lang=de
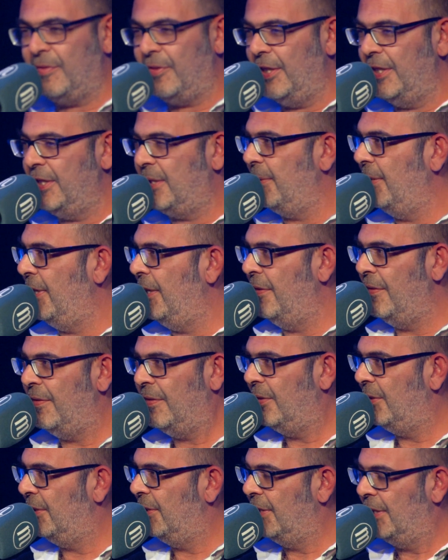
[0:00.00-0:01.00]
fahre jetzt wieder
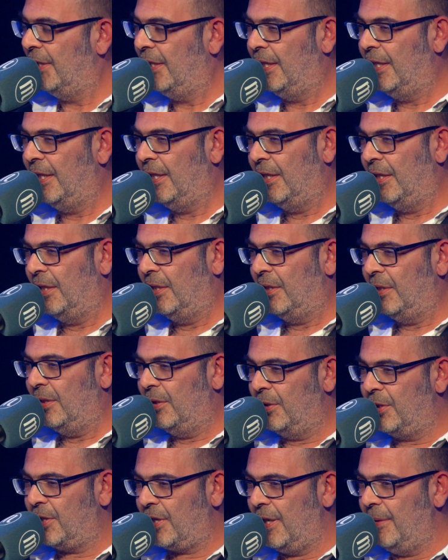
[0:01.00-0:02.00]

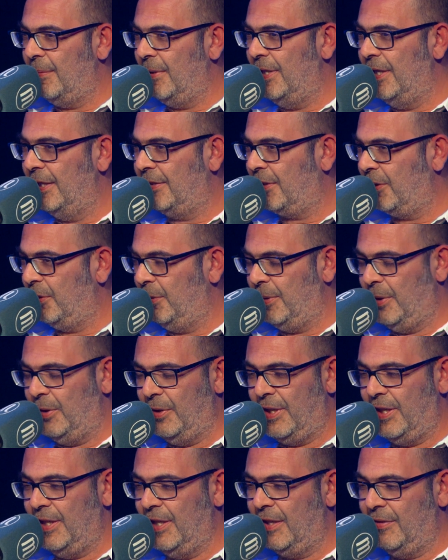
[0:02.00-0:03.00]
und schreibe ein Lied drüber
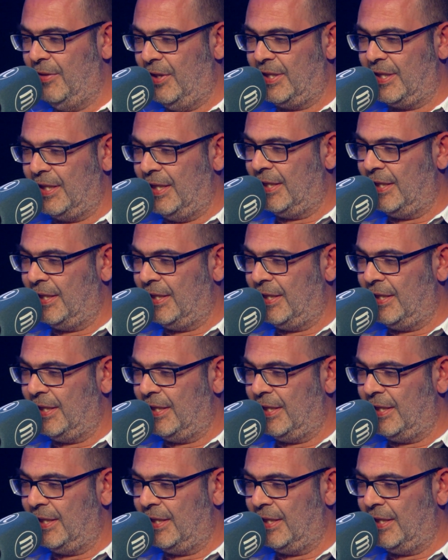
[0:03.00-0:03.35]
oder irgendwas.